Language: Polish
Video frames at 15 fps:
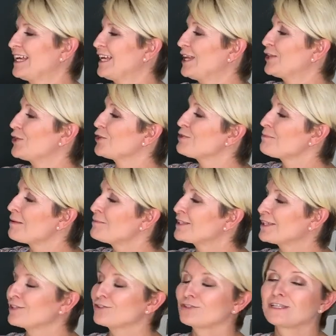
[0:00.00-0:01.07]
No i mamy
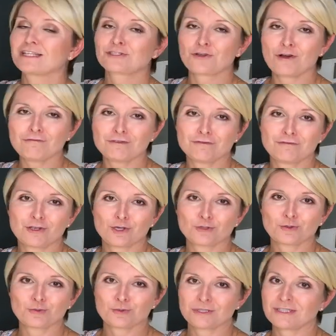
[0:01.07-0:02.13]
ten dodatkowy wlot,
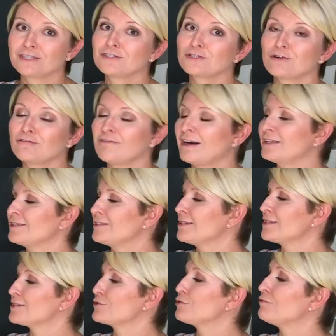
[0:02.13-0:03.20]
który dedykowany
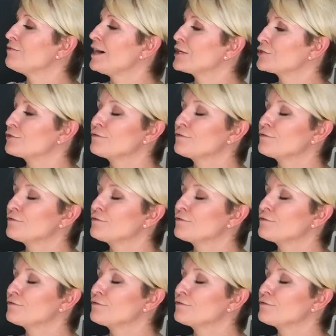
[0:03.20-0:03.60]
jest do warzyw